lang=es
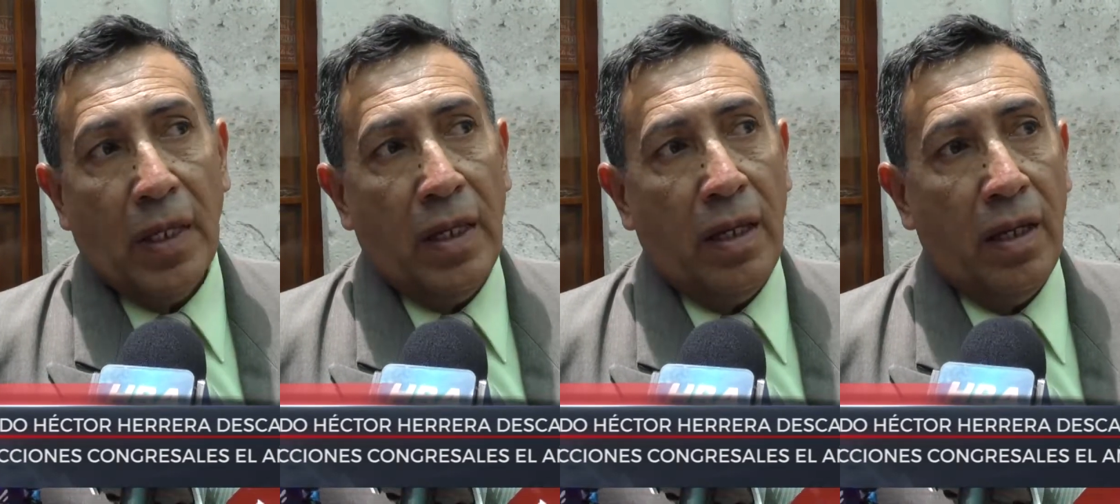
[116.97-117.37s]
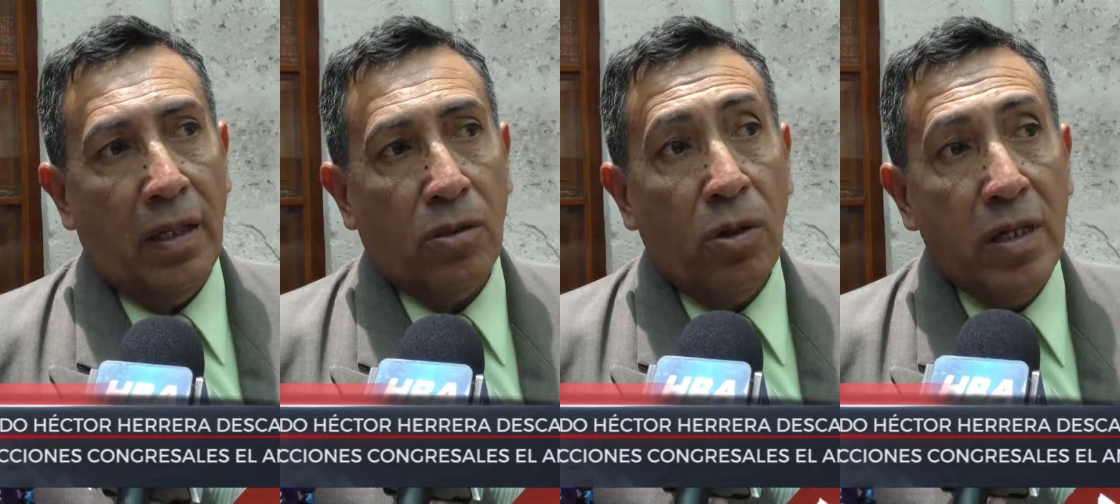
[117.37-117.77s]

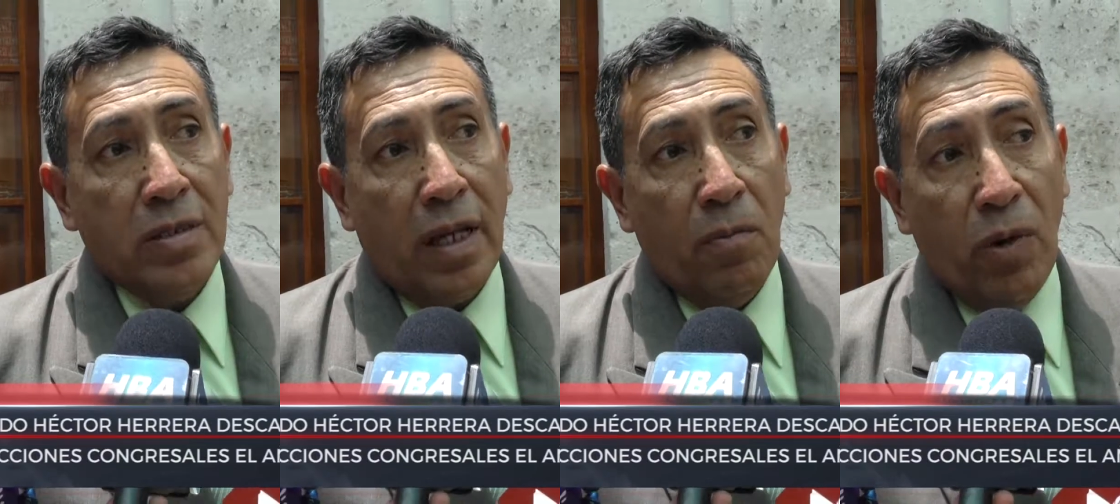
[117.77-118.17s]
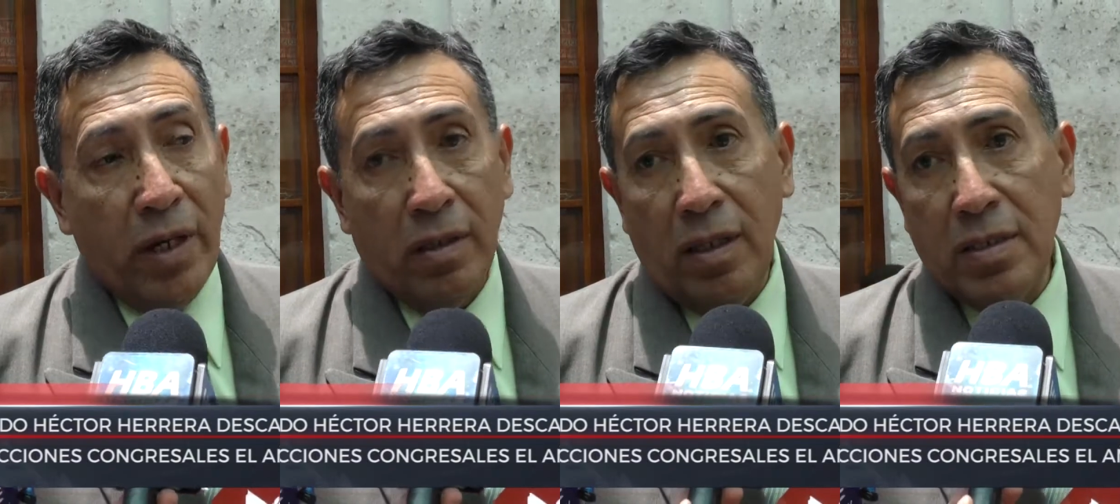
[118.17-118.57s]
eh, toda esta
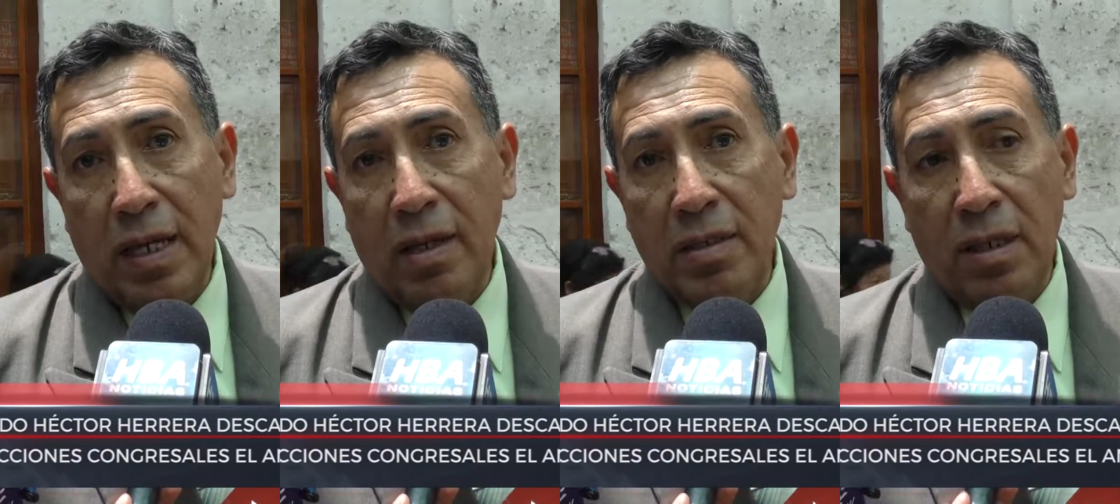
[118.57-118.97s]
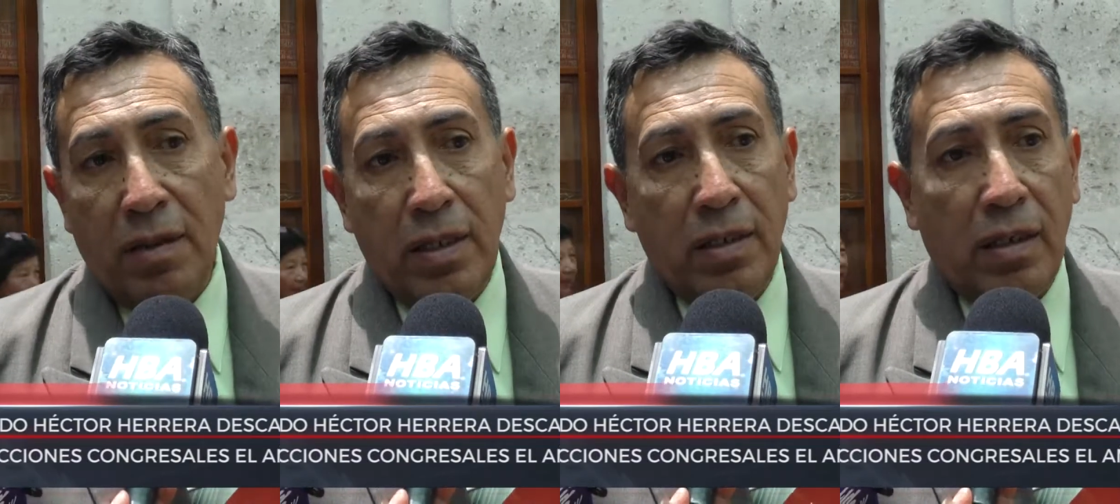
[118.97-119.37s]
muerte y sangre del
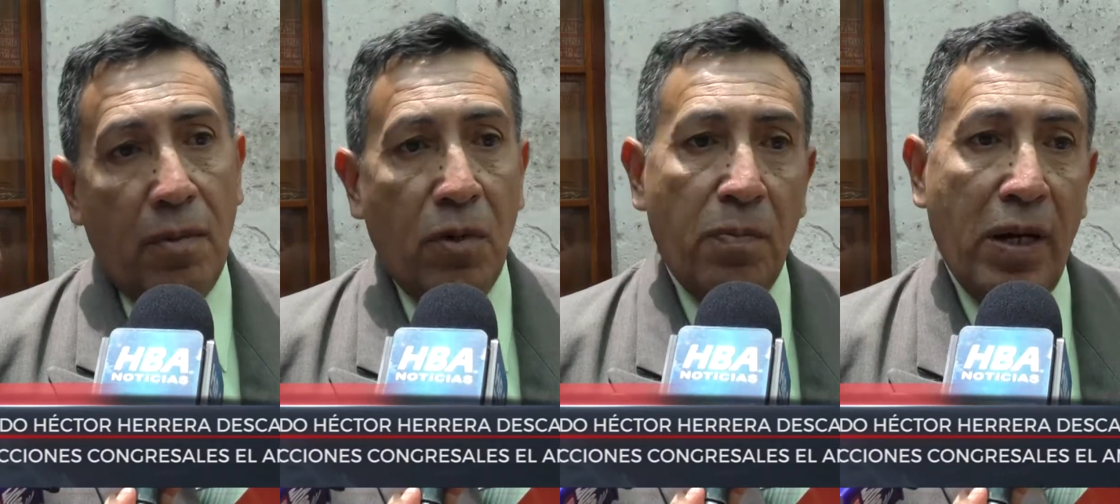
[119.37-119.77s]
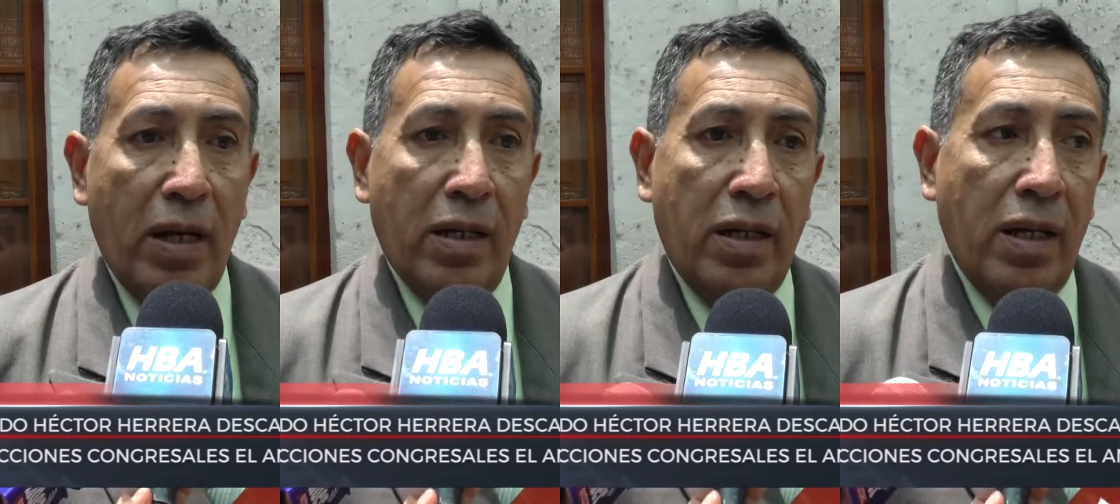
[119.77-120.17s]
Valle de Tambo
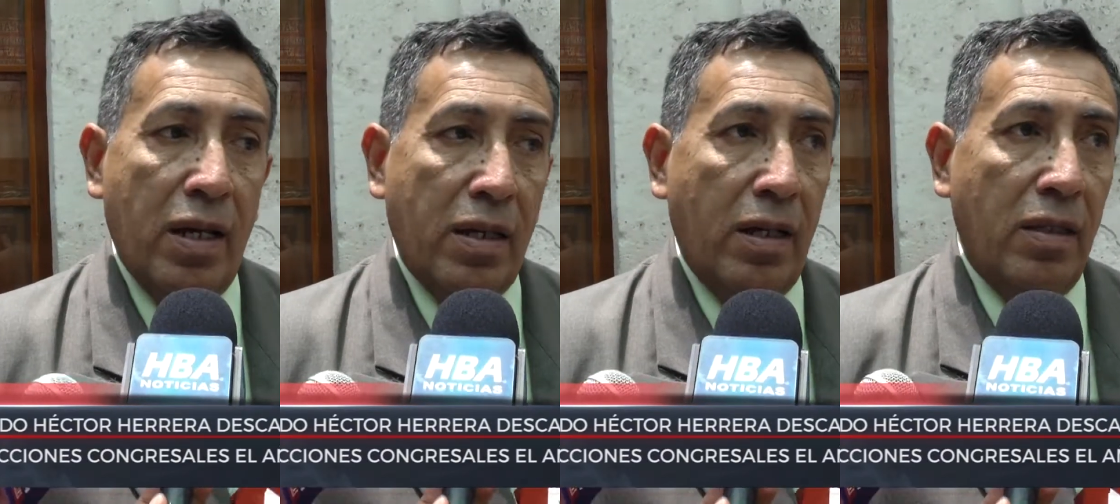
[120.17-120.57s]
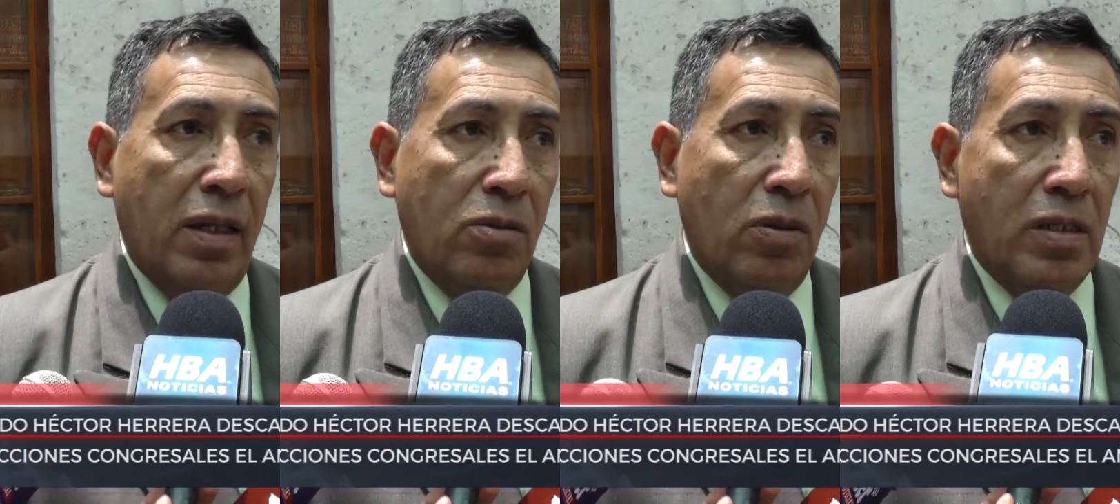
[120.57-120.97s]
para crear
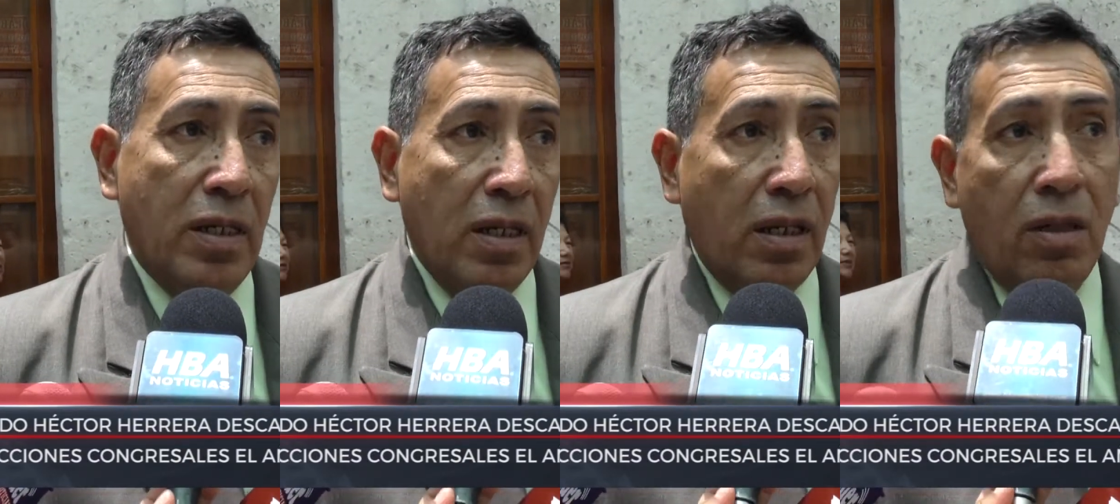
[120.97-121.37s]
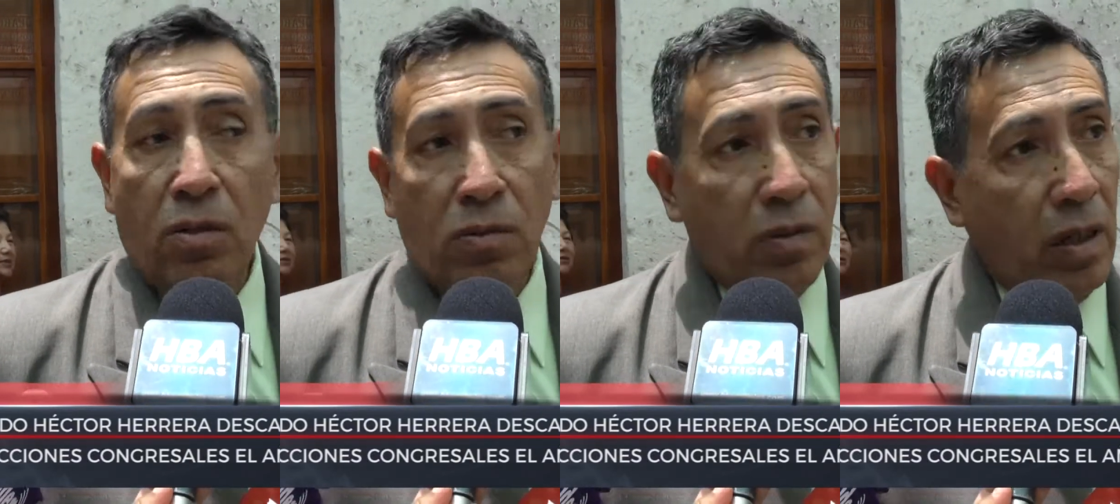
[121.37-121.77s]
candidaturas que
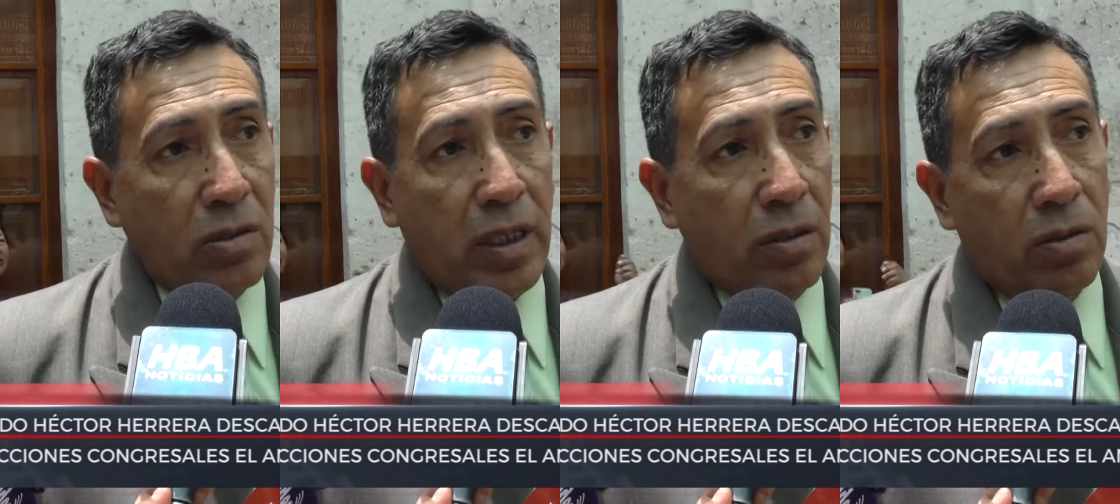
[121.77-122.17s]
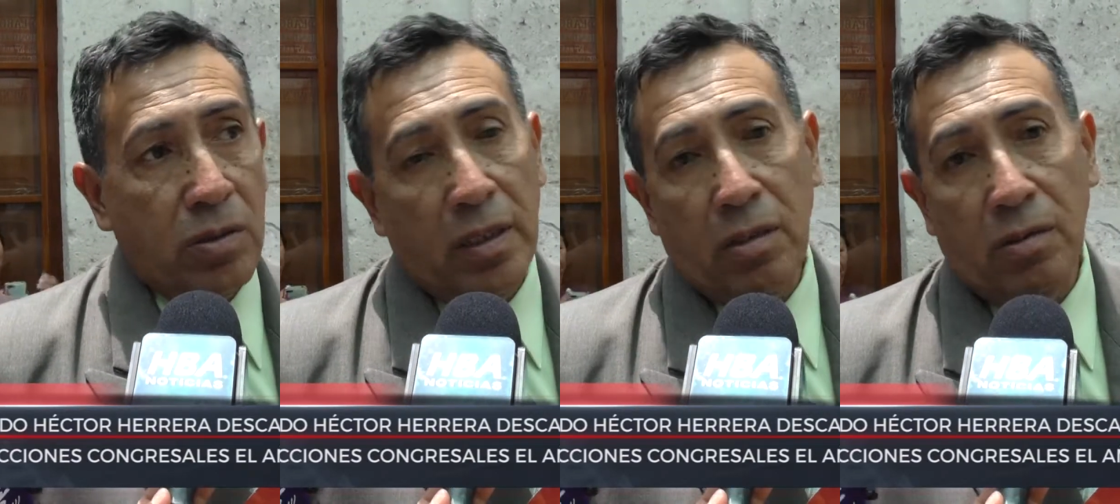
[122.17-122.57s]
yo nunca los he
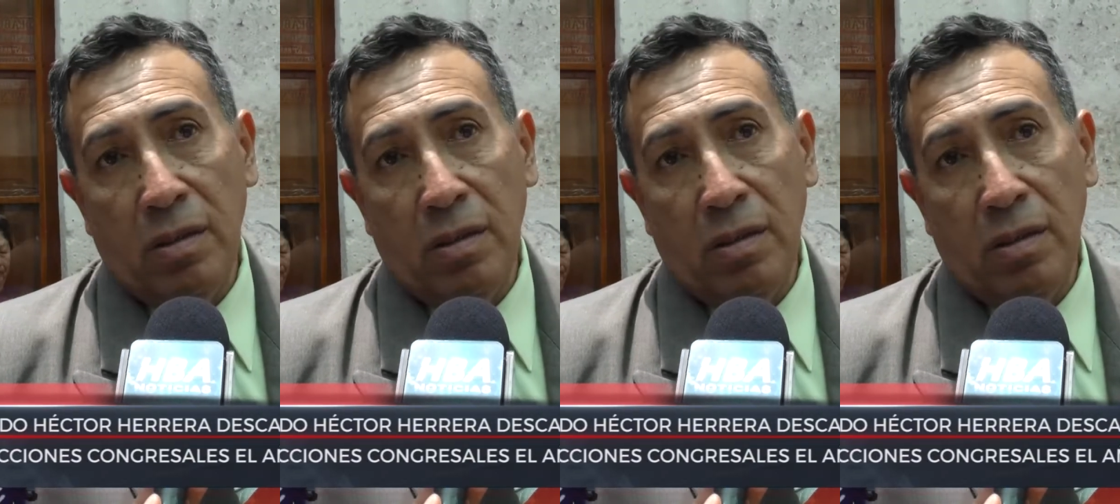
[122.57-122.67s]
conocido